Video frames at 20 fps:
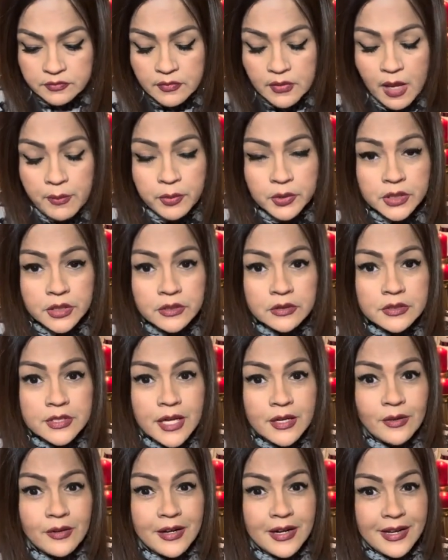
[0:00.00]
A ponernos
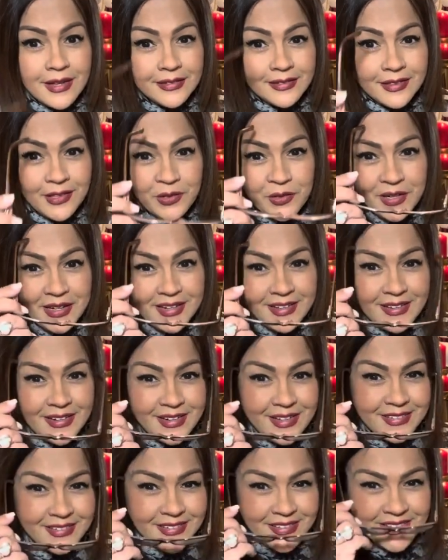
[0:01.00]
ya los lentes ahora en
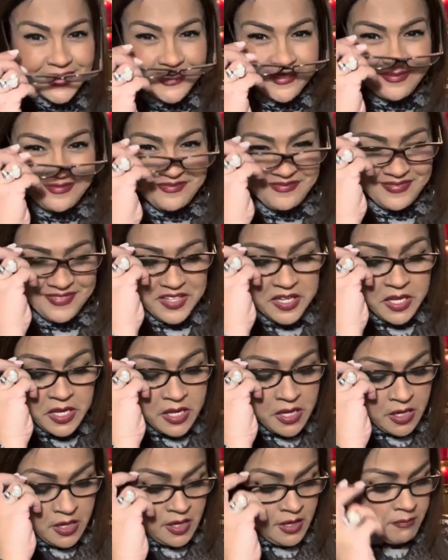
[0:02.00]
adelante.
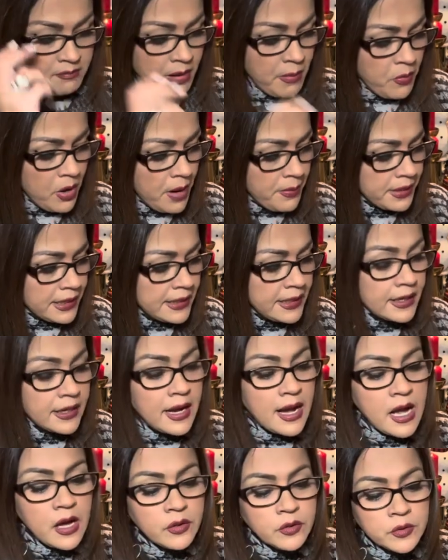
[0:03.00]
Vamos a ver
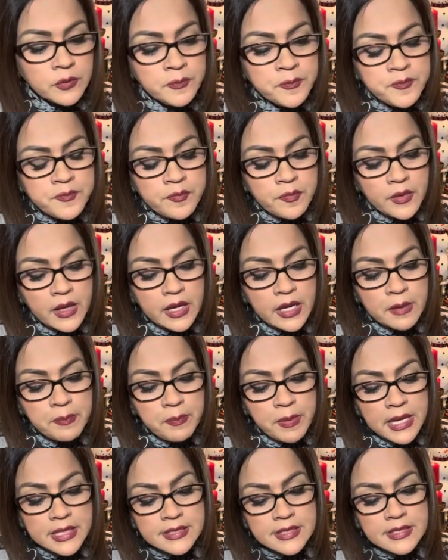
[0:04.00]
legado. El
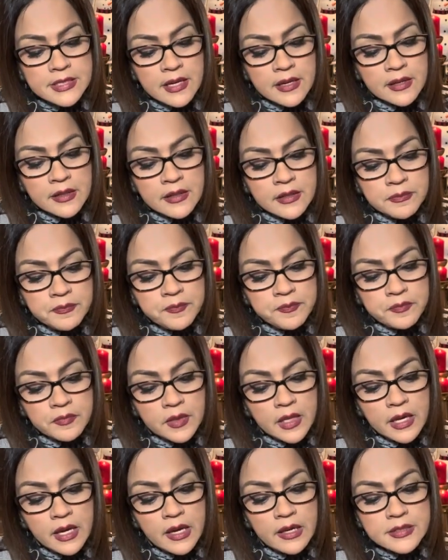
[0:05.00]
placer
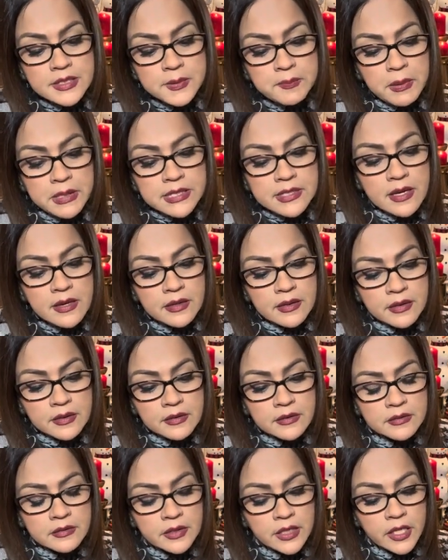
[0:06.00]
es
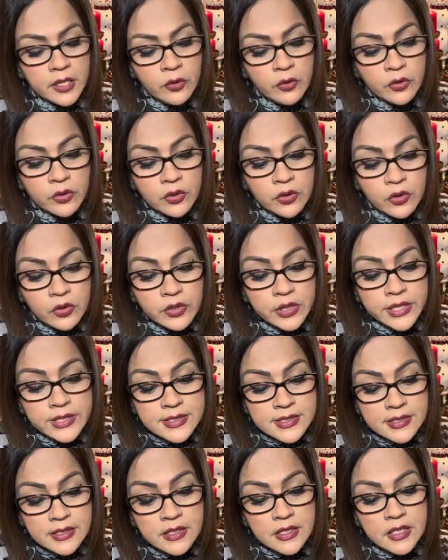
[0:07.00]
pasajero, el honor
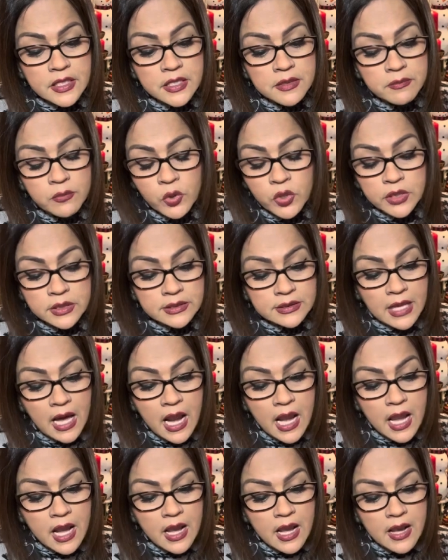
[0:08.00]
es
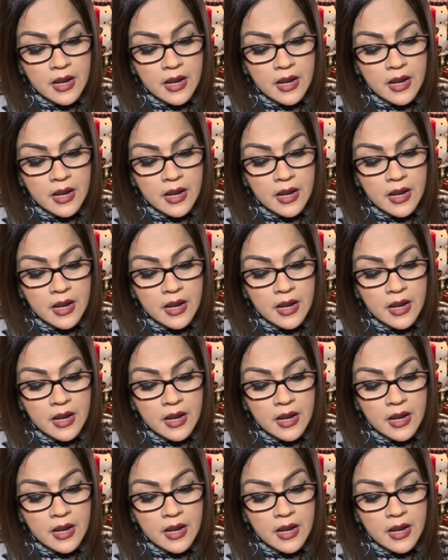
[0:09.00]
inmortal.